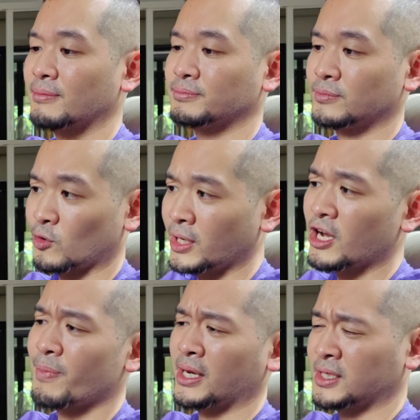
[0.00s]
ยตัว
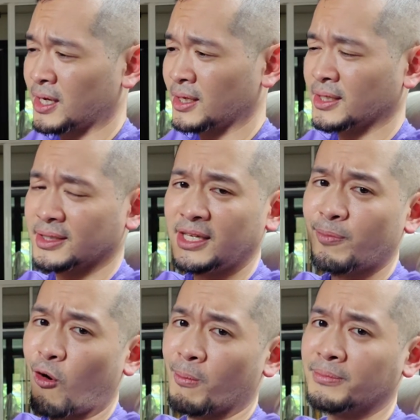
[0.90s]
นี้ก็เป็นเครื่องหนึ่ง
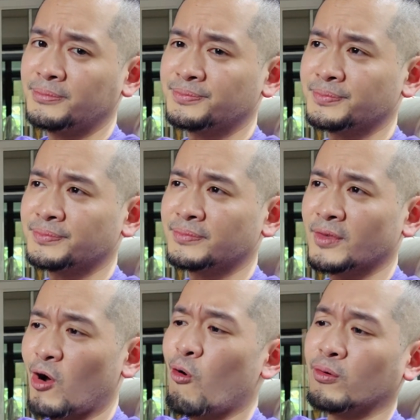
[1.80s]
ที่ผม
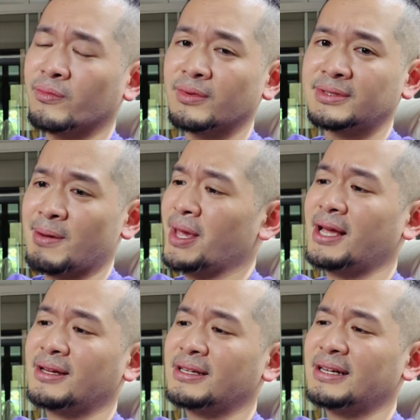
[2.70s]
ก็คงจะไม่
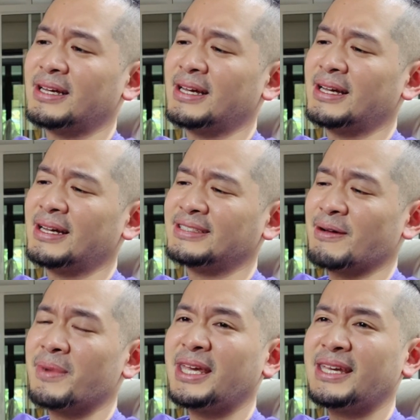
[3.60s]

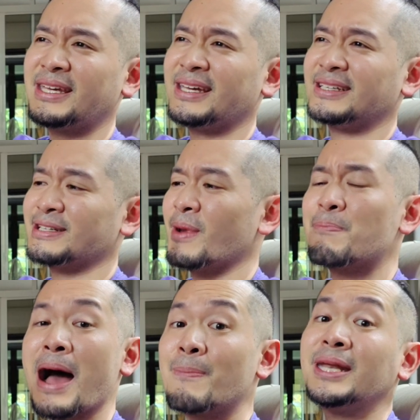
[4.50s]
จะไม่จะ
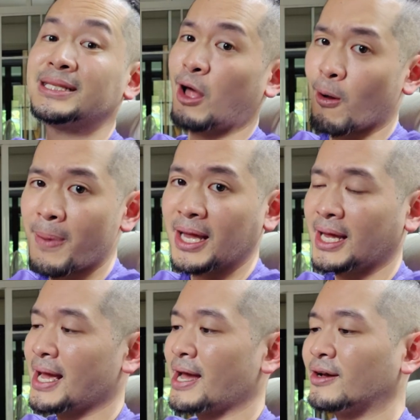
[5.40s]
ไม่พับมันอีกต่อไป
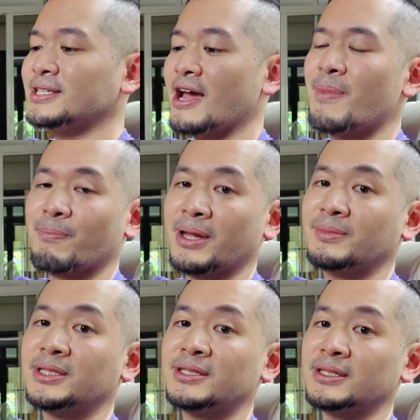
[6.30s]
ง่ายๆ ก็ใช้แบบเป็
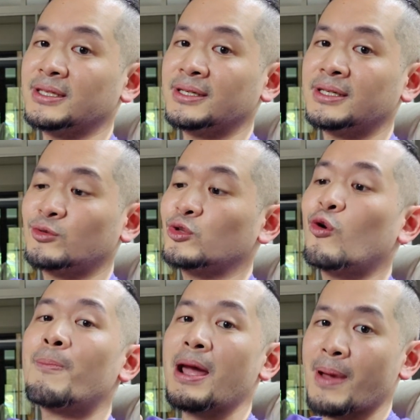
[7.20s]
นมือถือ
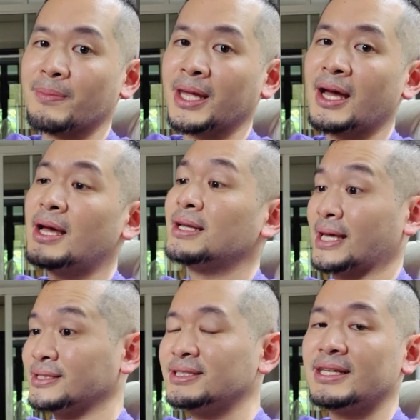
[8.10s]
ทั่ว ๆ ไปแบบเนี้ย
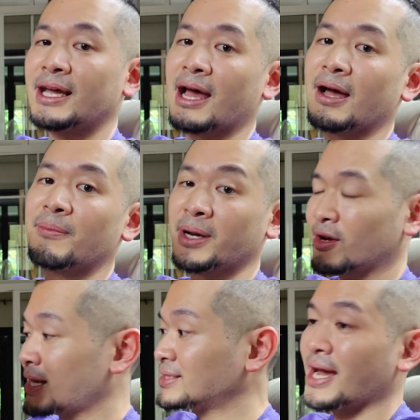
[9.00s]
แต่จริงๆอ่ะมัน
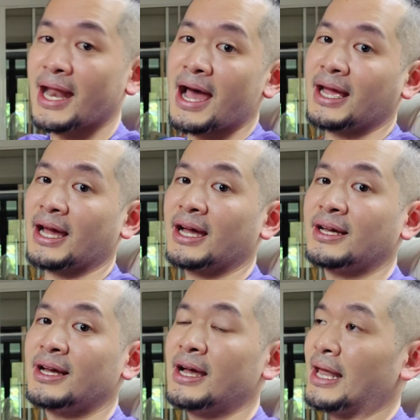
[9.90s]
ก็ยังใช้ได้นะ
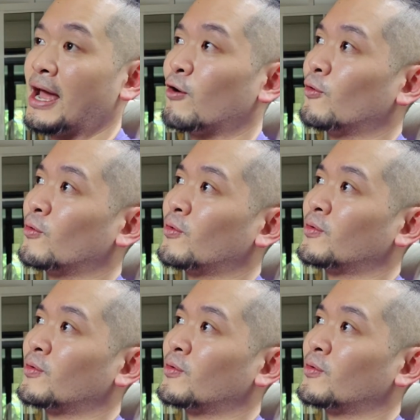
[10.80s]
แล้ว